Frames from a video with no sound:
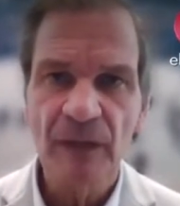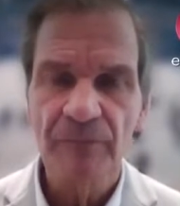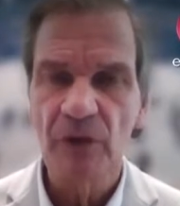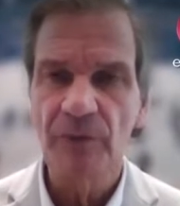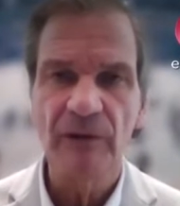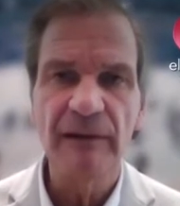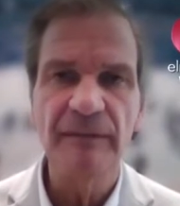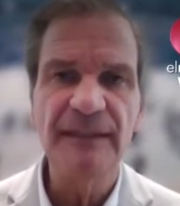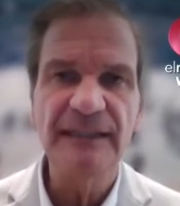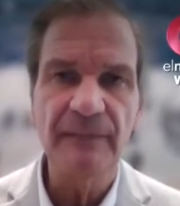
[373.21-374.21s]
pero
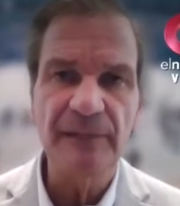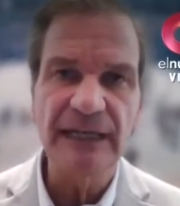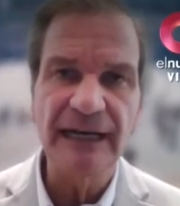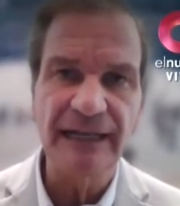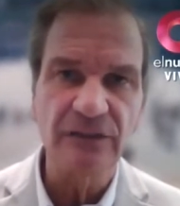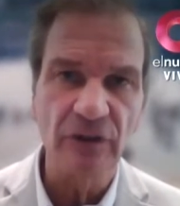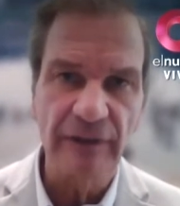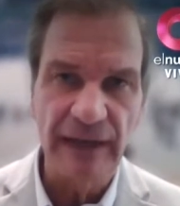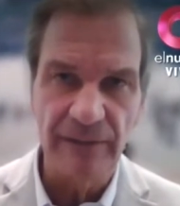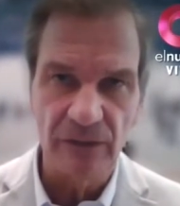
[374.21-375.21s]
probablemente aplica a todas
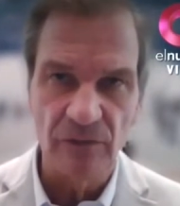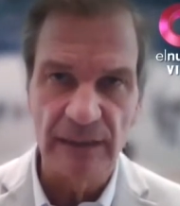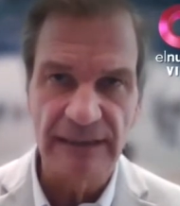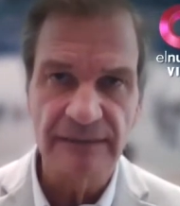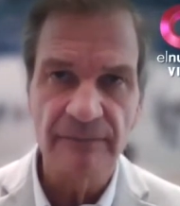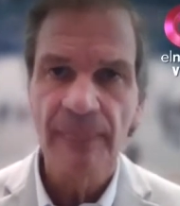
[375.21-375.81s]
las vacunas.